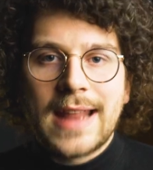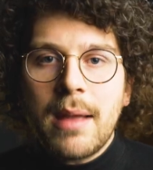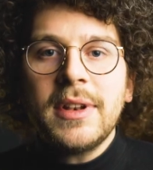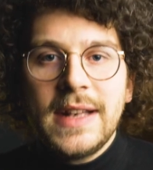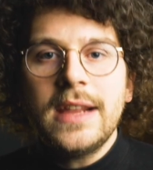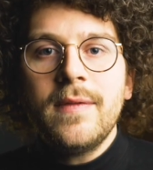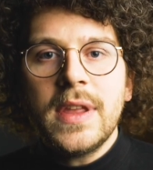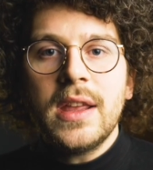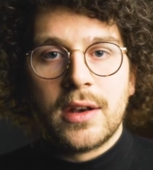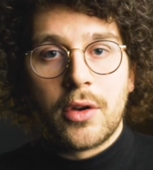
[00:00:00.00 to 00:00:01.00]
Damit liegen
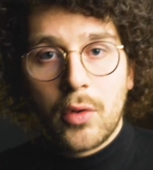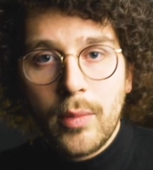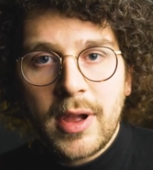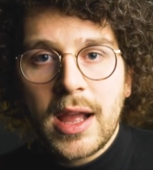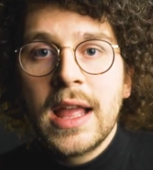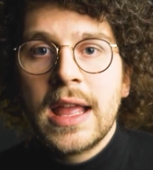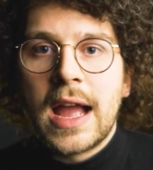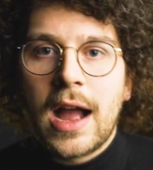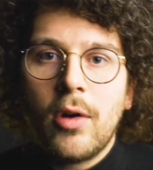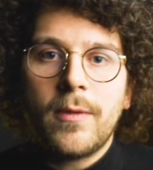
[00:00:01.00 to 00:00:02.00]
wir in Europa
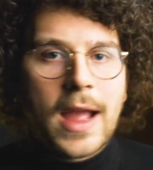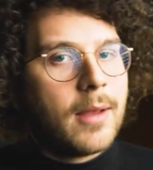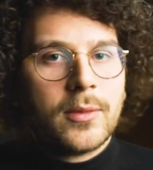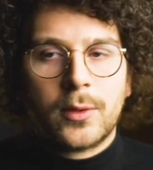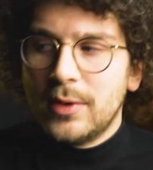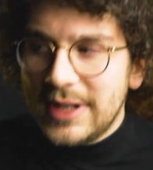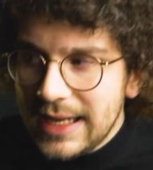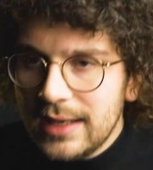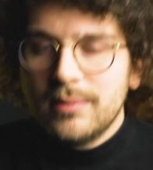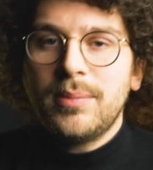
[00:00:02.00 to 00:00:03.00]
auf einem
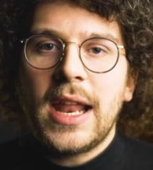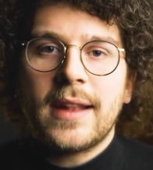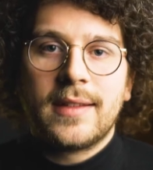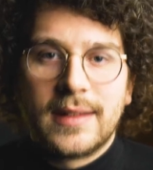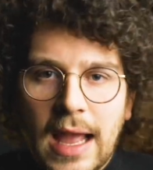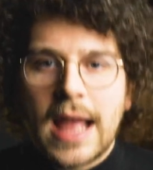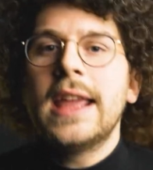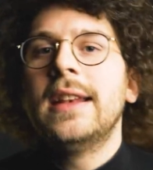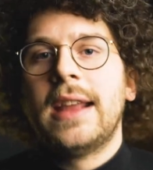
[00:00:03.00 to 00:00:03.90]
soliden Platz 3